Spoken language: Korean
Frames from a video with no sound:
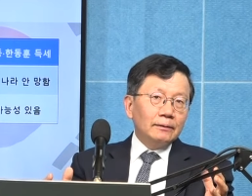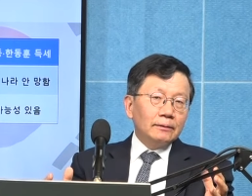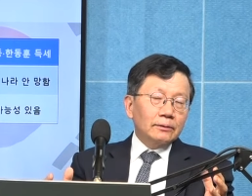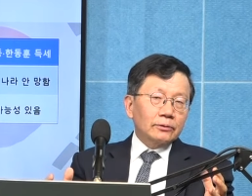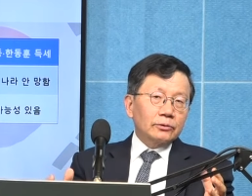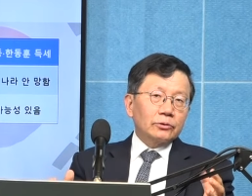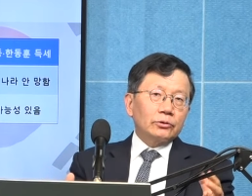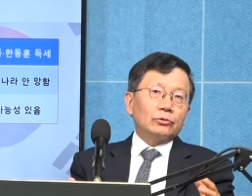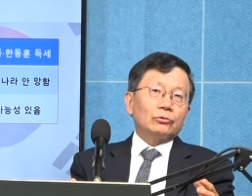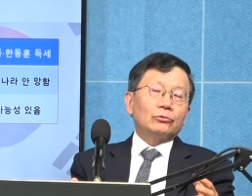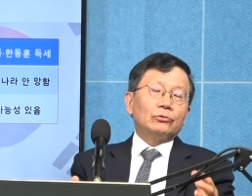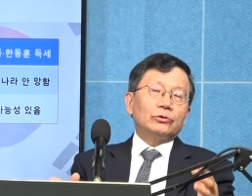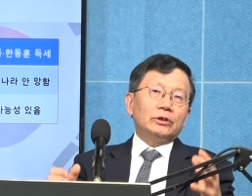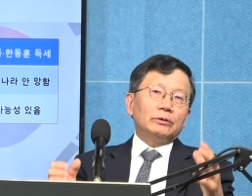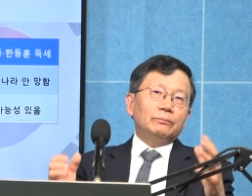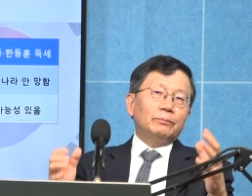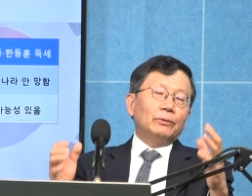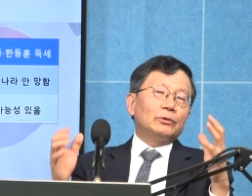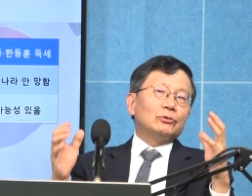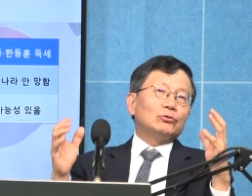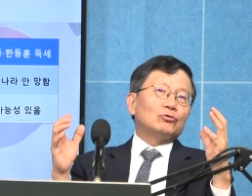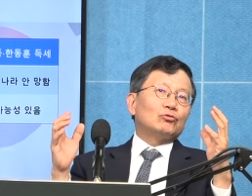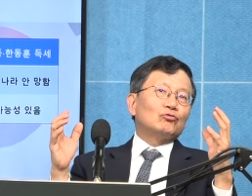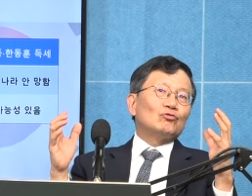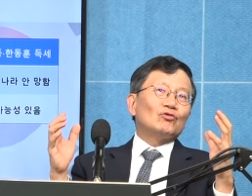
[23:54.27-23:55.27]
그리고
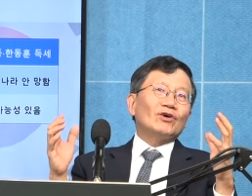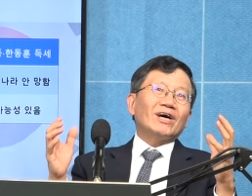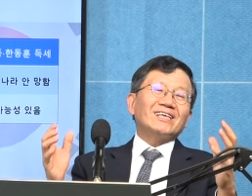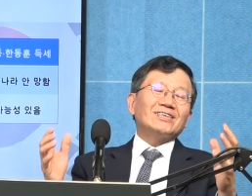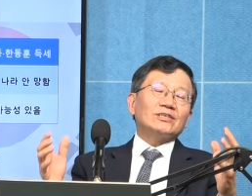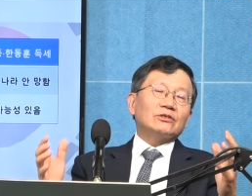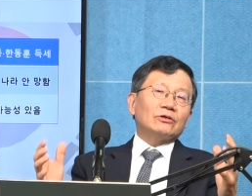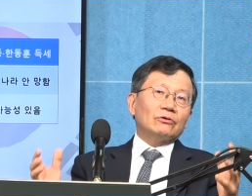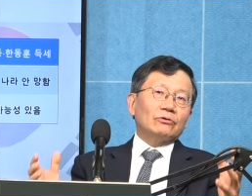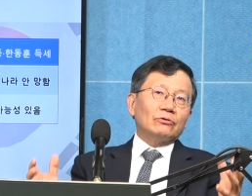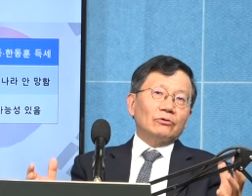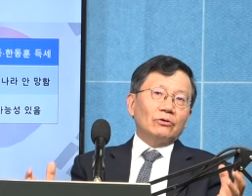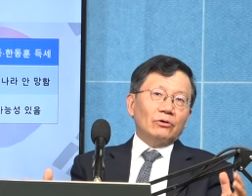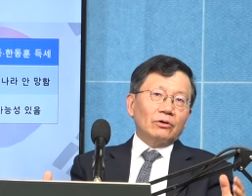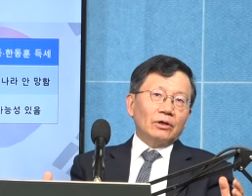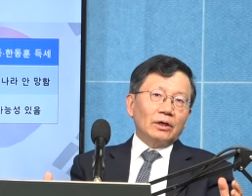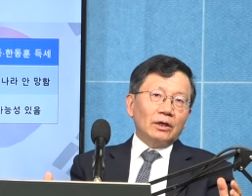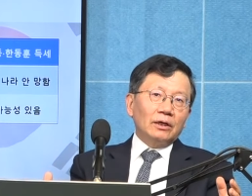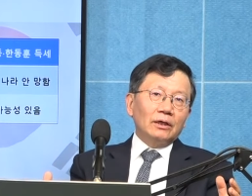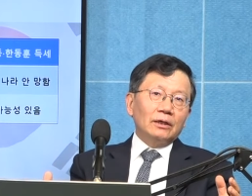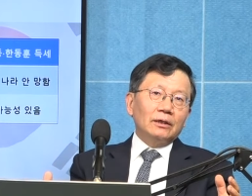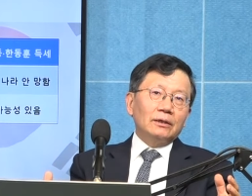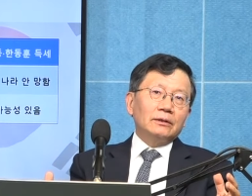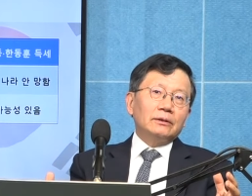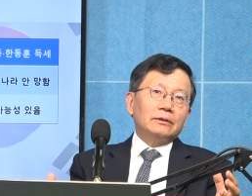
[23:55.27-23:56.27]
이번 중간
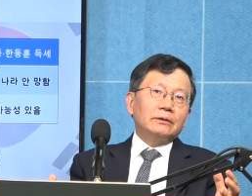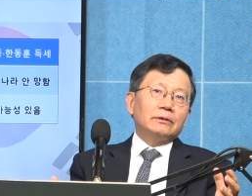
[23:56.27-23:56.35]
선거가